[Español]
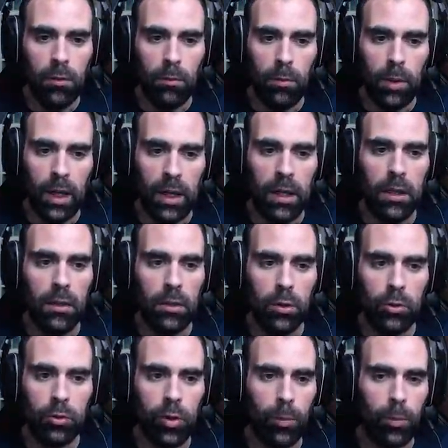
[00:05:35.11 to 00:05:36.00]
Vale,
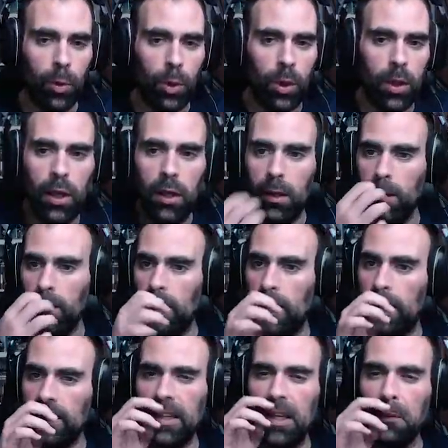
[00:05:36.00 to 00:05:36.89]
no sé por qué
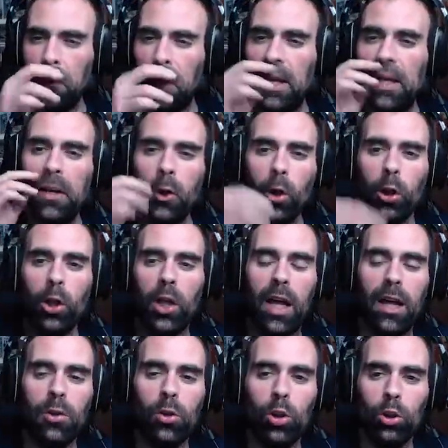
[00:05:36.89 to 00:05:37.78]
La tía va a ir
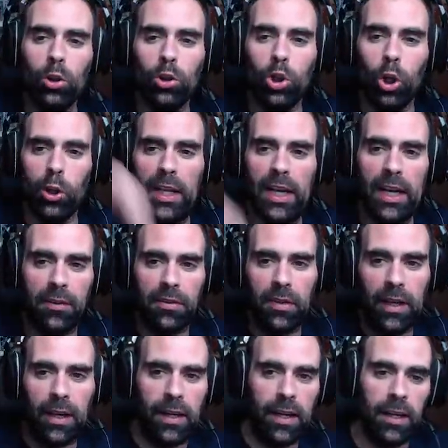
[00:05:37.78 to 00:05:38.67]
rodeando toda la
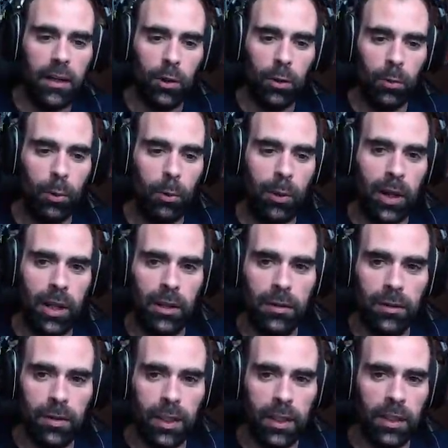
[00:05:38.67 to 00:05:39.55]
sala Como
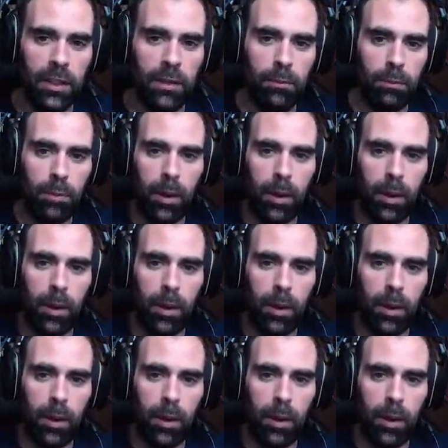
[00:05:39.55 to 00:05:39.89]
veis, ahí